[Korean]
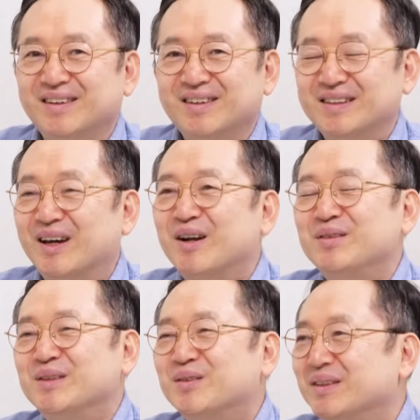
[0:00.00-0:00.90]
그러니까
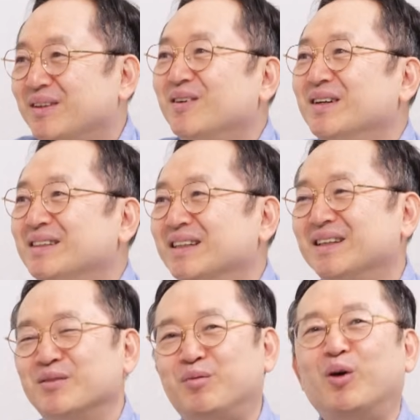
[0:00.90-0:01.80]
사람이 정말 그런 거
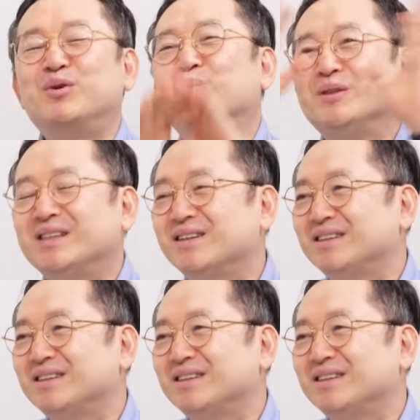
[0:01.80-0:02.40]
있잖아요. 법을 고치는